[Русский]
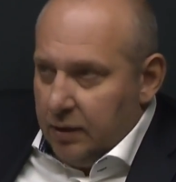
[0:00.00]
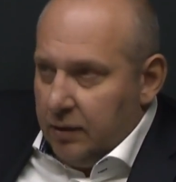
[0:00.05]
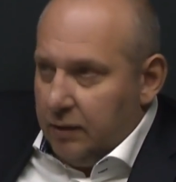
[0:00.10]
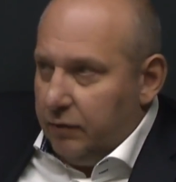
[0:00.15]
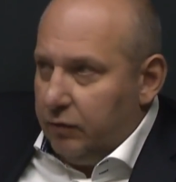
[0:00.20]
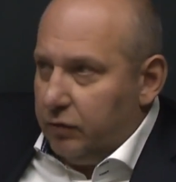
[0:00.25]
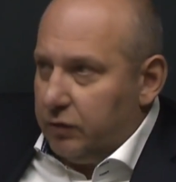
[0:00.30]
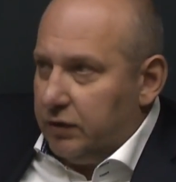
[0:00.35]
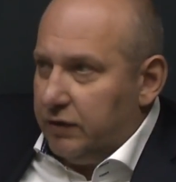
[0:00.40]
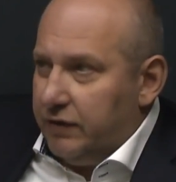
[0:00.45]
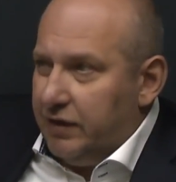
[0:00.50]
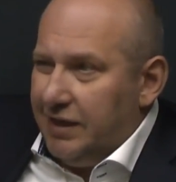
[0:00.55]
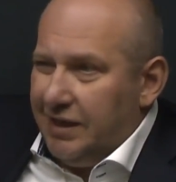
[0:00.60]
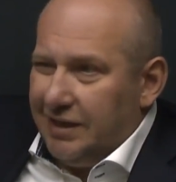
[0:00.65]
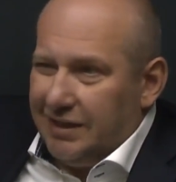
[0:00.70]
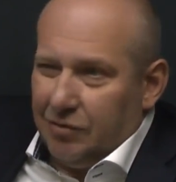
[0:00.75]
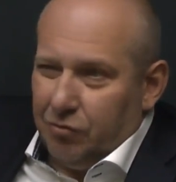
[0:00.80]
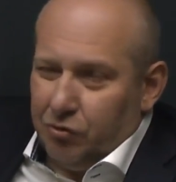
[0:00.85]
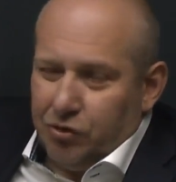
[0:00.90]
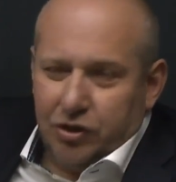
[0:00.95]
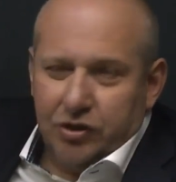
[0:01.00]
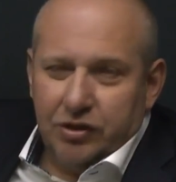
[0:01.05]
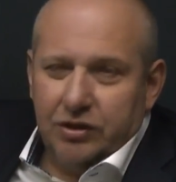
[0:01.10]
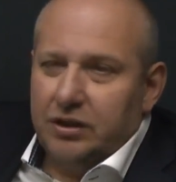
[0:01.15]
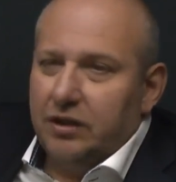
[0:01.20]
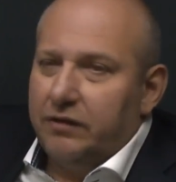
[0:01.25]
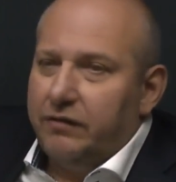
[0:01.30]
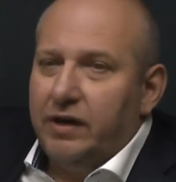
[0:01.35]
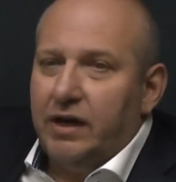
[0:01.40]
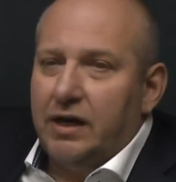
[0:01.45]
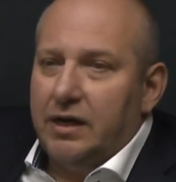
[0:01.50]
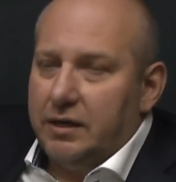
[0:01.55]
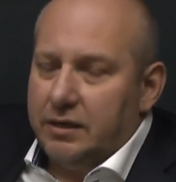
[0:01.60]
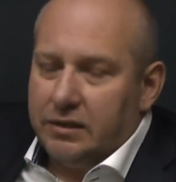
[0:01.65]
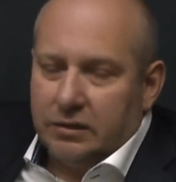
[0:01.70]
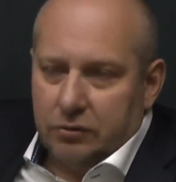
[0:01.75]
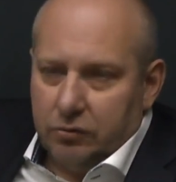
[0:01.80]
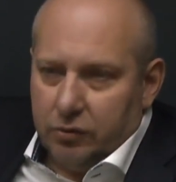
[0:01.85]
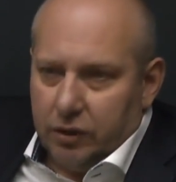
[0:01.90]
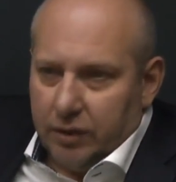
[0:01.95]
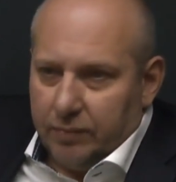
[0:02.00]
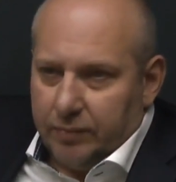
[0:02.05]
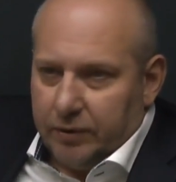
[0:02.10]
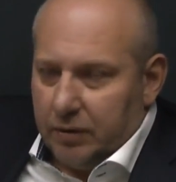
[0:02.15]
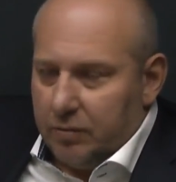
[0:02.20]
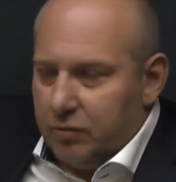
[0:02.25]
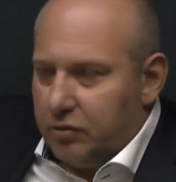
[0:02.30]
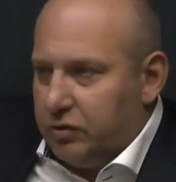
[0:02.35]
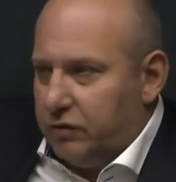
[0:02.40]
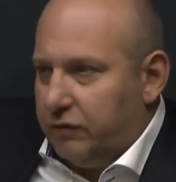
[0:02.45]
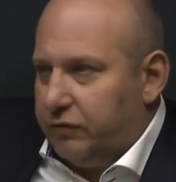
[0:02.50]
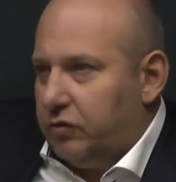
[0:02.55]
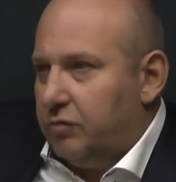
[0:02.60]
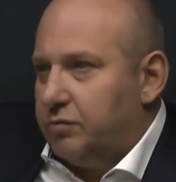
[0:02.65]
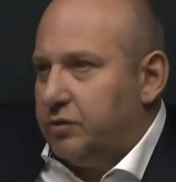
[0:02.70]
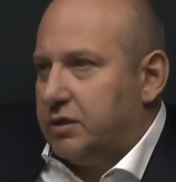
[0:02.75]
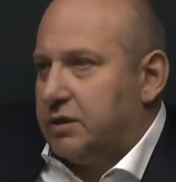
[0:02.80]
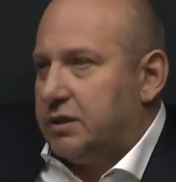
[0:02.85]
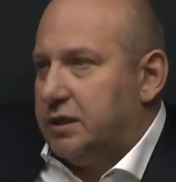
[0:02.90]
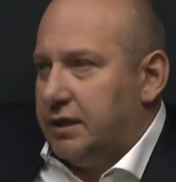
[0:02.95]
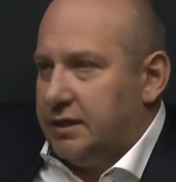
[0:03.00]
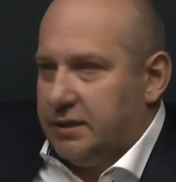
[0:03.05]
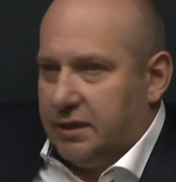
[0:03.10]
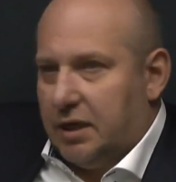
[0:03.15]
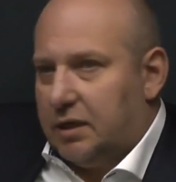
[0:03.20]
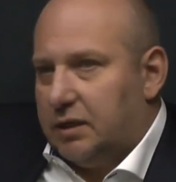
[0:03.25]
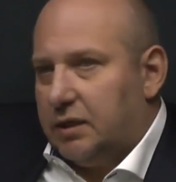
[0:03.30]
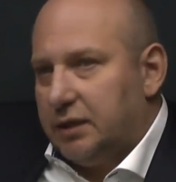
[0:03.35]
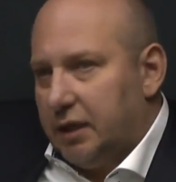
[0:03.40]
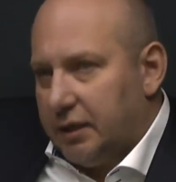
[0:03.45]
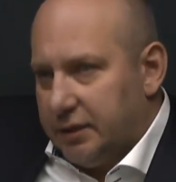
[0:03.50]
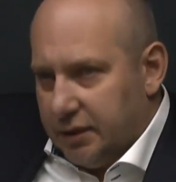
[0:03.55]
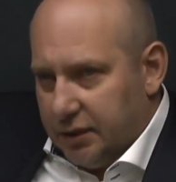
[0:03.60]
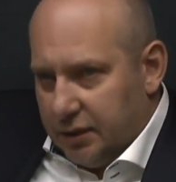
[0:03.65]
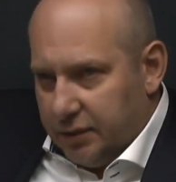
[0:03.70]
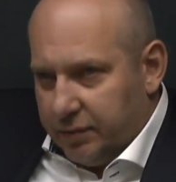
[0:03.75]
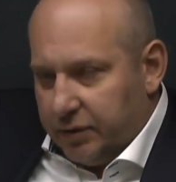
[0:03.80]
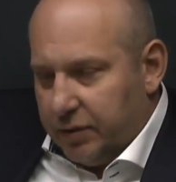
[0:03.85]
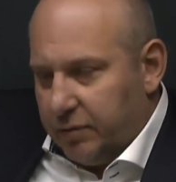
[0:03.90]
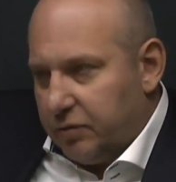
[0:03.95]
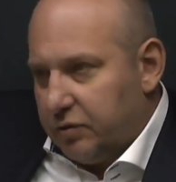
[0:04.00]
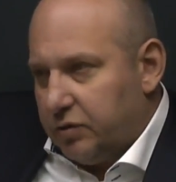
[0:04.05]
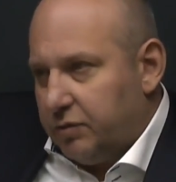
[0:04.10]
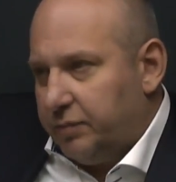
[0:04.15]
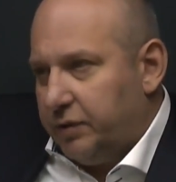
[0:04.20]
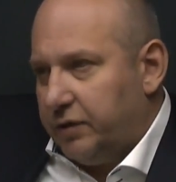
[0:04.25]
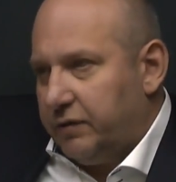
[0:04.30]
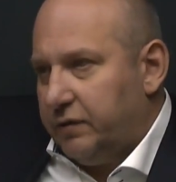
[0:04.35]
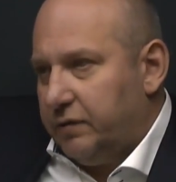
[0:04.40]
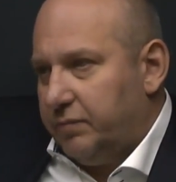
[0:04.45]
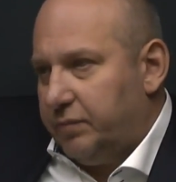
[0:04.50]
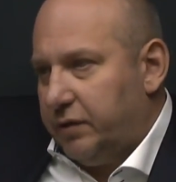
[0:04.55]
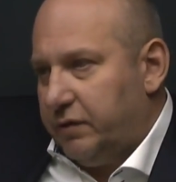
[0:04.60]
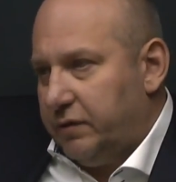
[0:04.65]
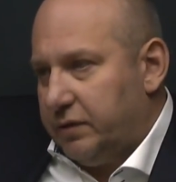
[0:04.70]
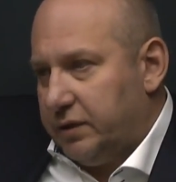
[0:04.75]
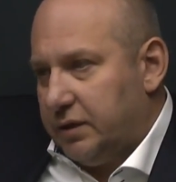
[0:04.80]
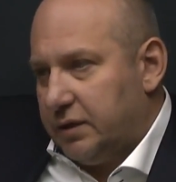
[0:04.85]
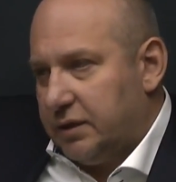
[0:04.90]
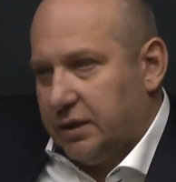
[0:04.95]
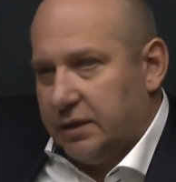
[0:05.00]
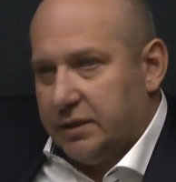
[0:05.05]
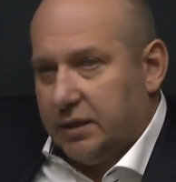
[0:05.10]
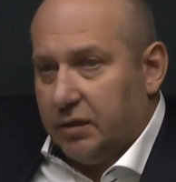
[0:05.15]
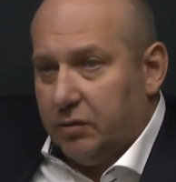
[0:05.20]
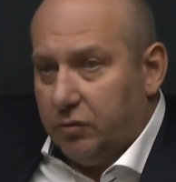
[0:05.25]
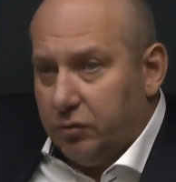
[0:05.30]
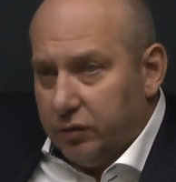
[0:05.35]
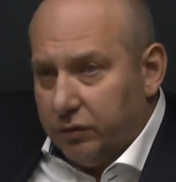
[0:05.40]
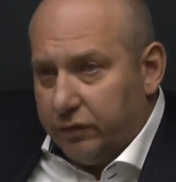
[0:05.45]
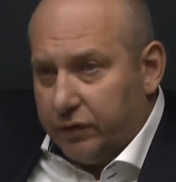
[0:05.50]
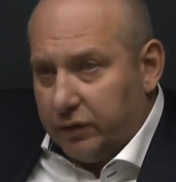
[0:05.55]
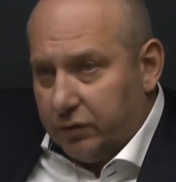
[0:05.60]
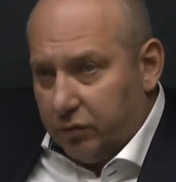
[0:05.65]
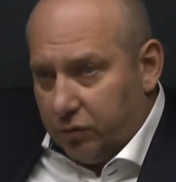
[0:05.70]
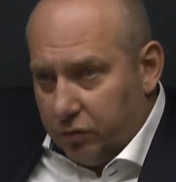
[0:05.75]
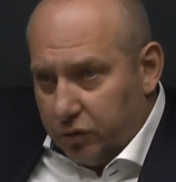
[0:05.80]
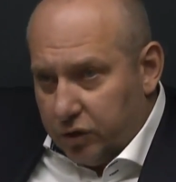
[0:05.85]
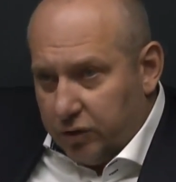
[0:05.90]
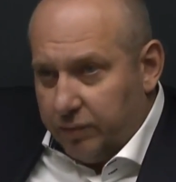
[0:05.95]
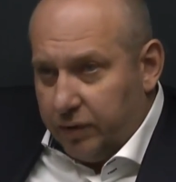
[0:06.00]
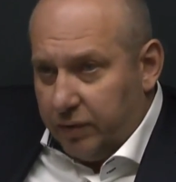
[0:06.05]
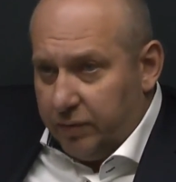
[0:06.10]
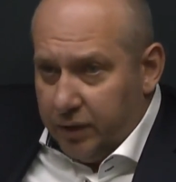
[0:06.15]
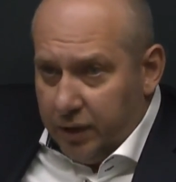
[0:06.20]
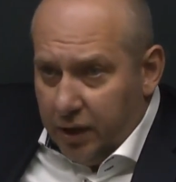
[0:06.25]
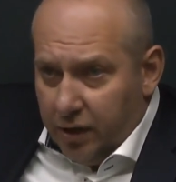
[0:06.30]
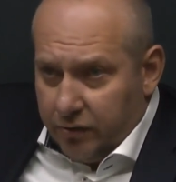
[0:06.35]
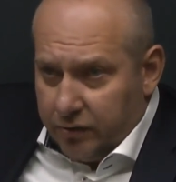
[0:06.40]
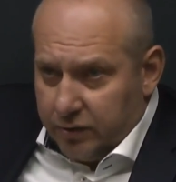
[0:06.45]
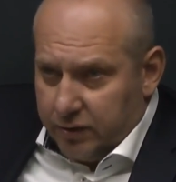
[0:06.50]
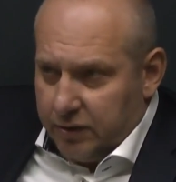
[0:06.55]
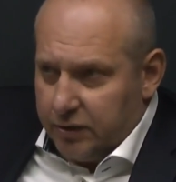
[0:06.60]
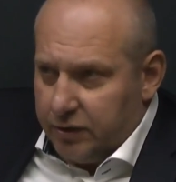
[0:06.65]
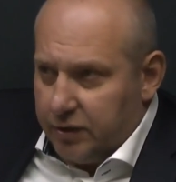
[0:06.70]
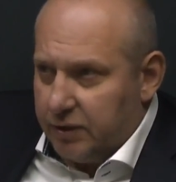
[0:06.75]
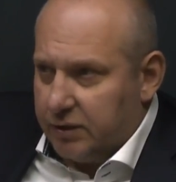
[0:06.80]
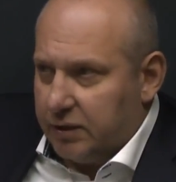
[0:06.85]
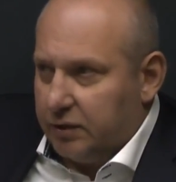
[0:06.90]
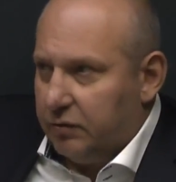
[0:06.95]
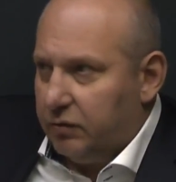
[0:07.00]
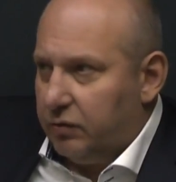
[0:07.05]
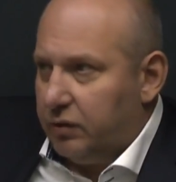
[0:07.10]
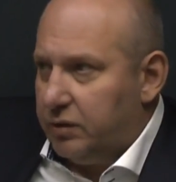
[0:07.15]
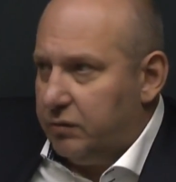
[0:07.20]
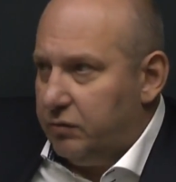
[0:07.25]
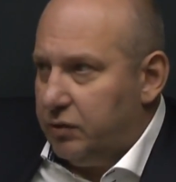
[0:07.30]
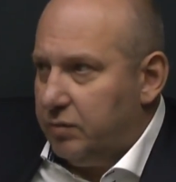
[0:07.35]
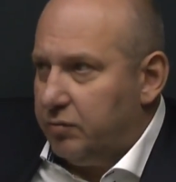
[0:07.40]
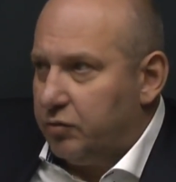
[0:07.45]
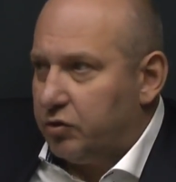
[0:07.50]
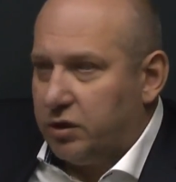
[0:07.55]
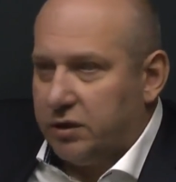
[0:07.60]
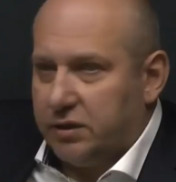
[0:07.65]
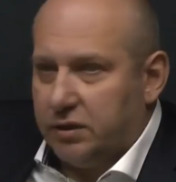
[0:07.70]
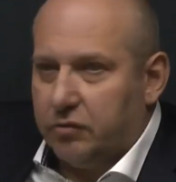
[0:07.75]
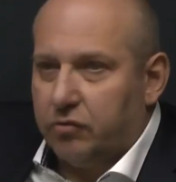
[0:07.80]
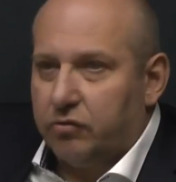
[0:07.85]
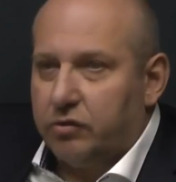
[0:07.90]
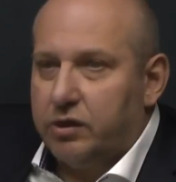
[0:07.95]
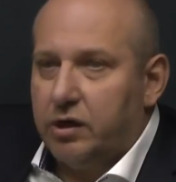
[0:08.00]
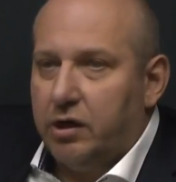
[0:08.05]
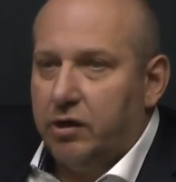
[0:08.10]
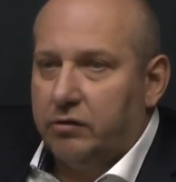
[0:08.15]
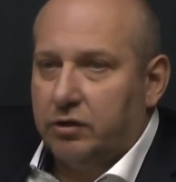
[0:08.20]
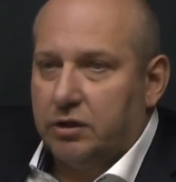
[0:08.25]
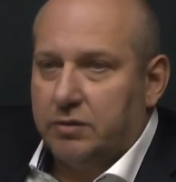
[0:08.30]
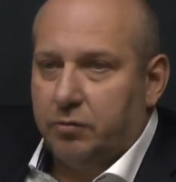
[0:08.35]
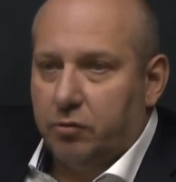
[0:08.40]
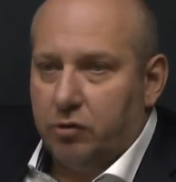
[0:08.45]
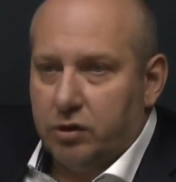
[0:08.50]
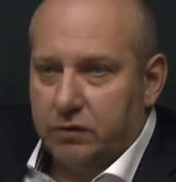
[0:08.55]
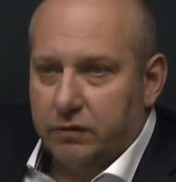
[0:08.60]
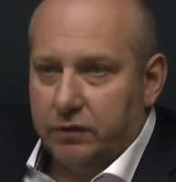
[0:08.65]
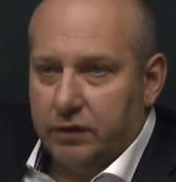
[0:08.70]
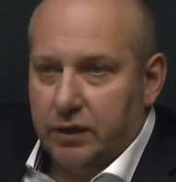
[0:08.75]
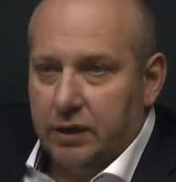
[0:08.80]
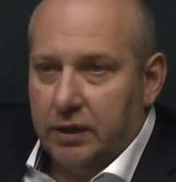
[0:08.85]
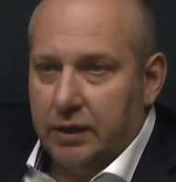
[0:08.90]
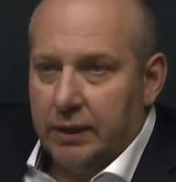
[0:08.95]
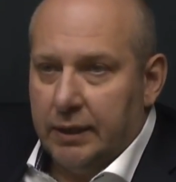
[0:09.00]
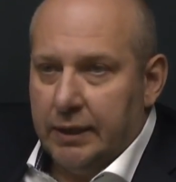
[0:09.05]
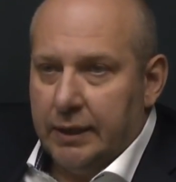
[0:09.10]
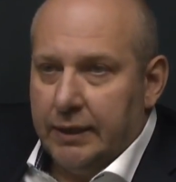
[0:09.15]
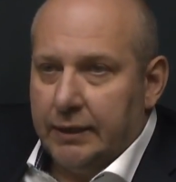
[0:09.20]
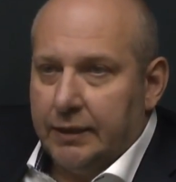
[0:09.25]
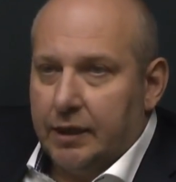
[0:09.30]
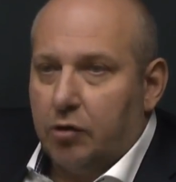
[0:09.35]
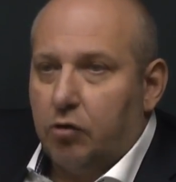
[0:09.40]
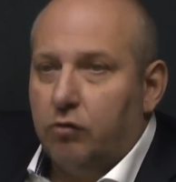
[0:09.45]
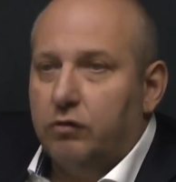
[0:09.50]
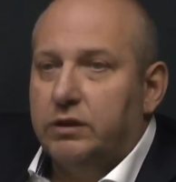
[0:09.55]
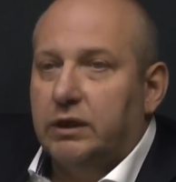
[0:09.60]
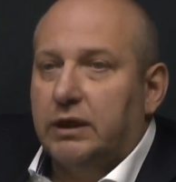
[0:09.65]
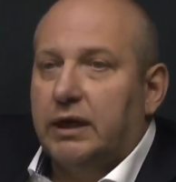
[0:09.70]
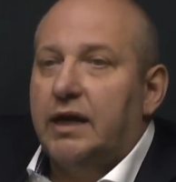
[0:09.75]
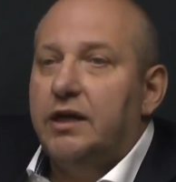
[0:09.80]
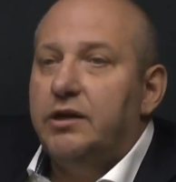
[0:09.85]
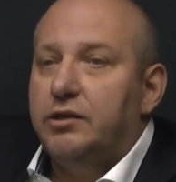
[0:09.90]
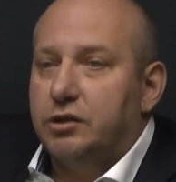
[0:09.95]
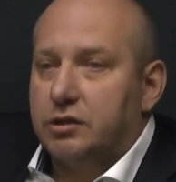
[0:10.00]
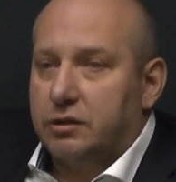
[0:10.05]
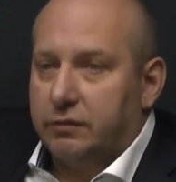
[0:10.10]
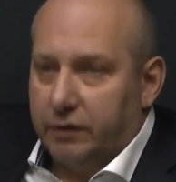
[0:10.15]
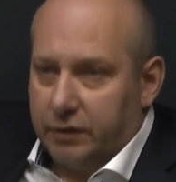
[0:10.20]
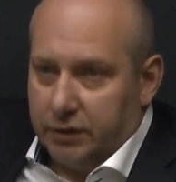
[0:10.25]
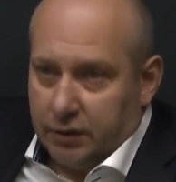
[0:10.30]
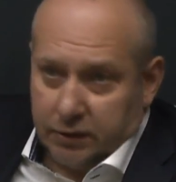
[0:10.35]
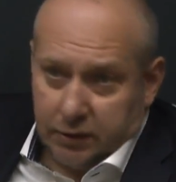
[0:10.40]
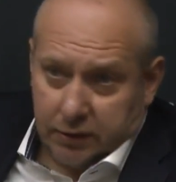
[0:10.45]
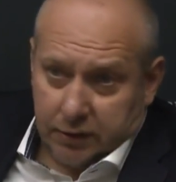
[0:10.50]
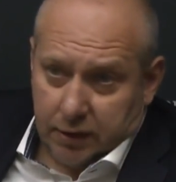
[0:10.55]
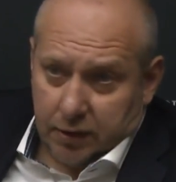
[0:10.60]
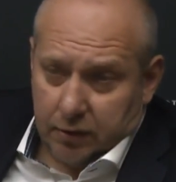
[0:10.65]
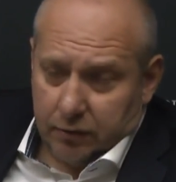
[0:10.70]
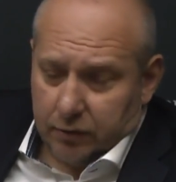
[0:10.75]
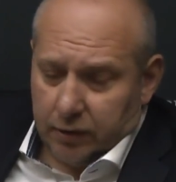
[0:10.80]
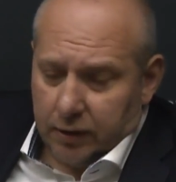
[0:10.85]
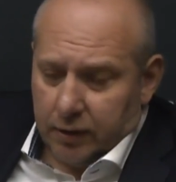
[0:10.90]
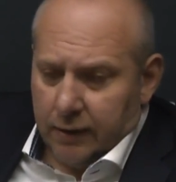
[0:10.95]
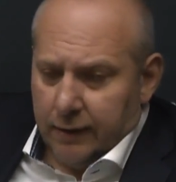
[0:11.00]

Вот. и это очень нетривиальная история, потому что в том числе и законодательно, потому что появилось несколько законов, которые уже применяются сейчас, которые ну, немножко затрудняют использование какого-то количества этих технологий.